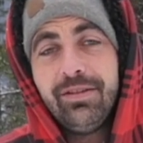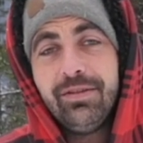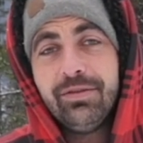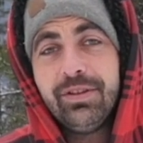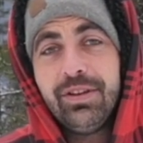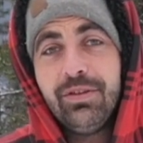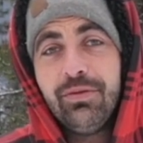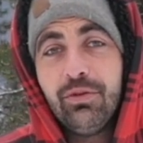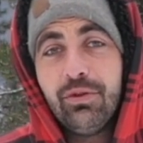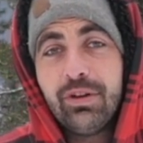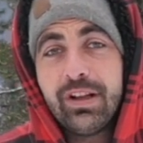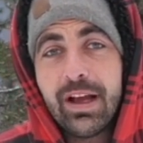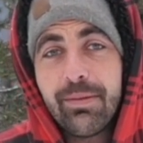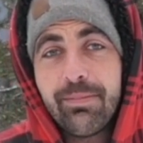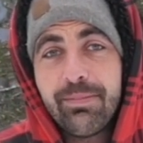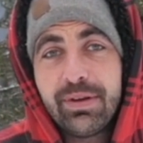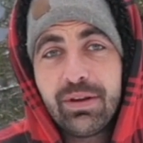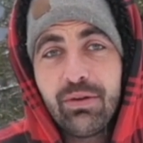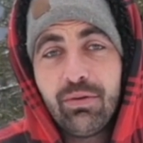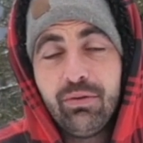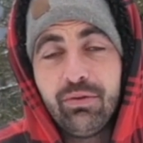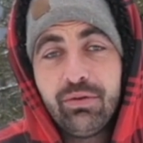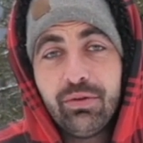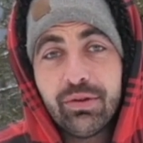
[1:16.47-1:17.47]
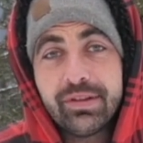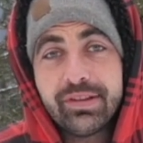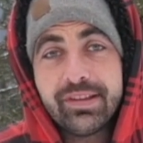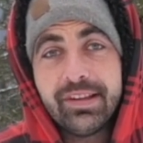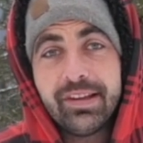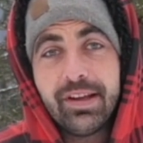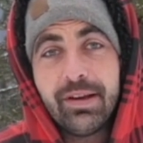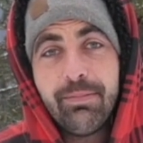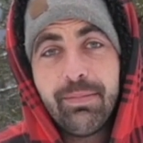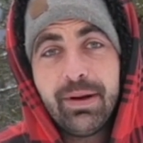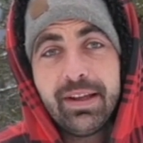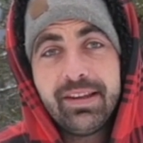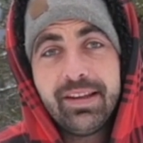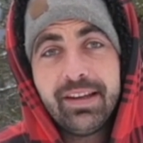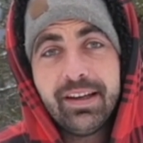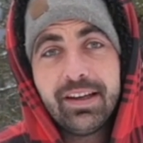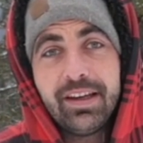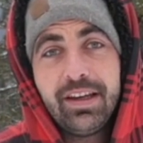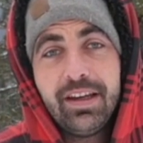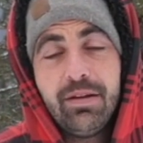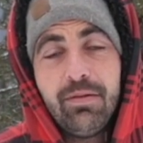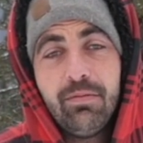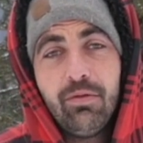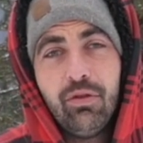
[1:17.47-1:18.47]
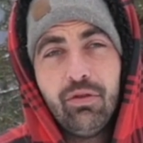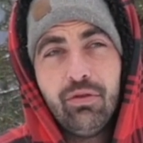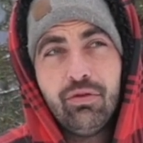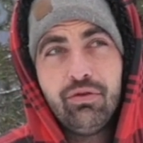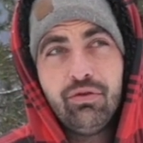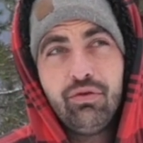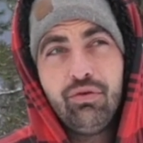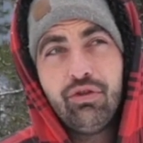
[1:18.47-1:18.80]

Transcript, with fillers: Au niveau de l'apiculture, c'était pas terrible.